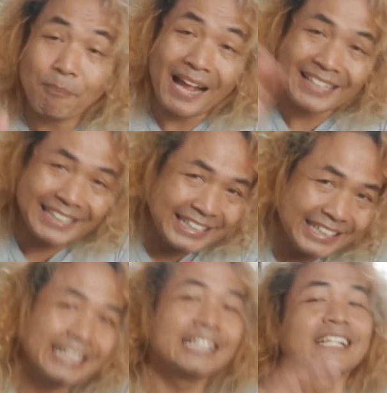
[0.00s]

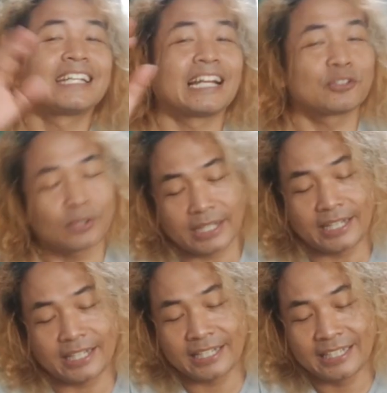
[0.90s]
pagi dan
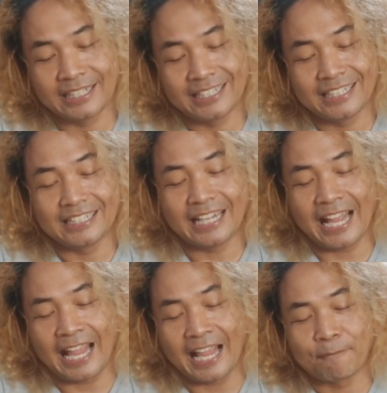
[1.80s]
sore
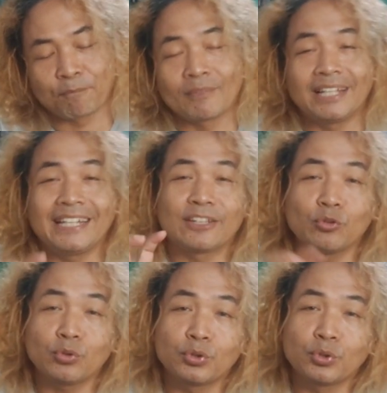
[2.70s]
nah
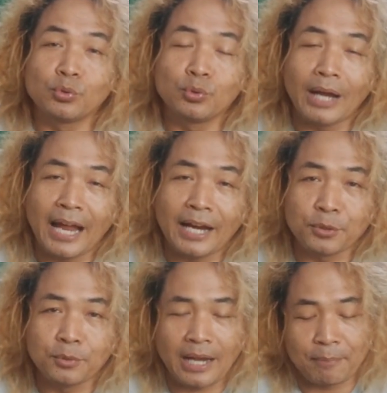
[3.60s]
itu dua
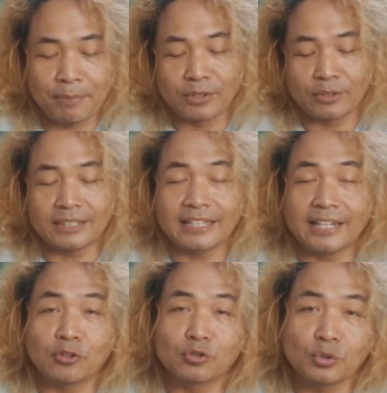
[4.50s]
dua berikutnya
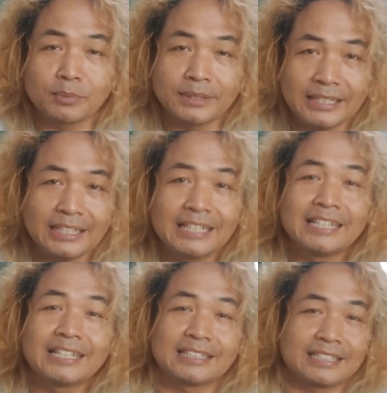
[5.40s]
saya konsumsi
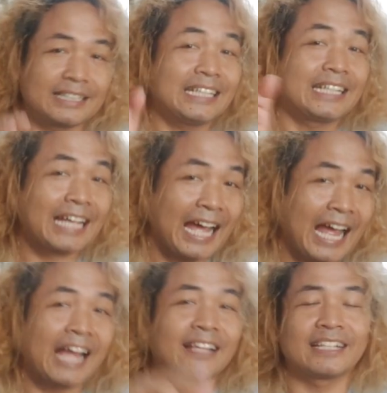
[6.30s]

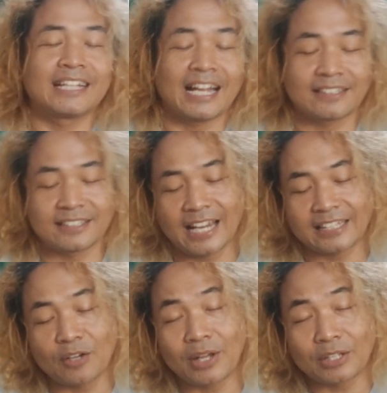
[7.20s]
tiga tiga setelah
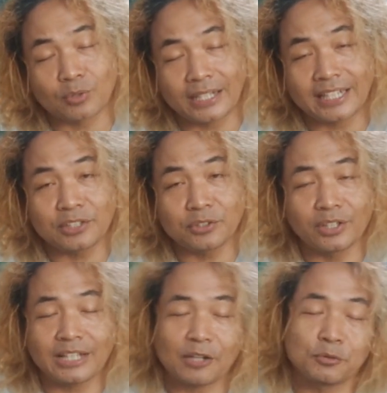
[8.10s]
tahu aturannya itu
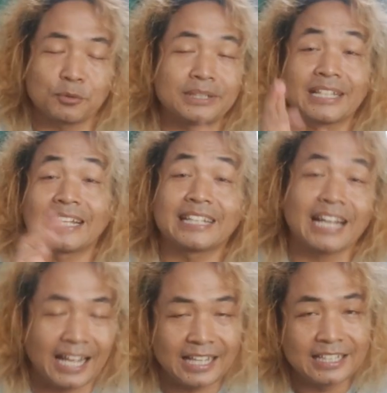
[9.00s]
ya tak konsumsi tiga tiga
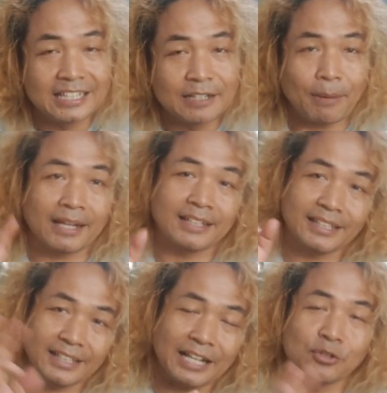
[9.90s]
lah pagi
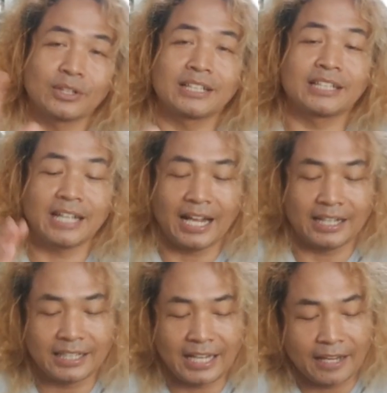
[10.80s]
tiga sore tiga
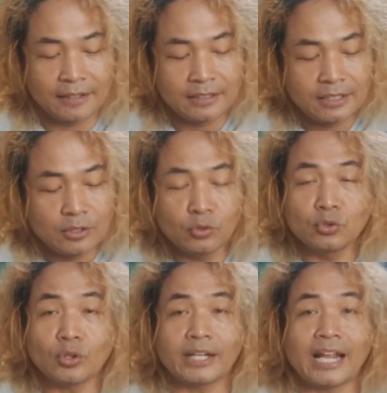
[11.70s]
nah
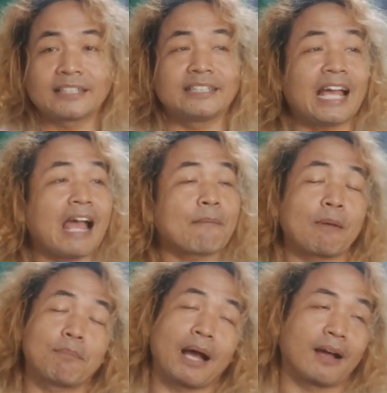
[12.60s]
untuk reaksinya
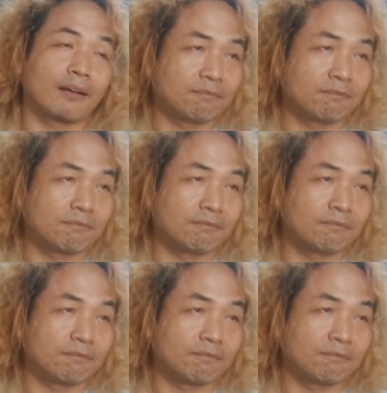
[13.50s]
apa bang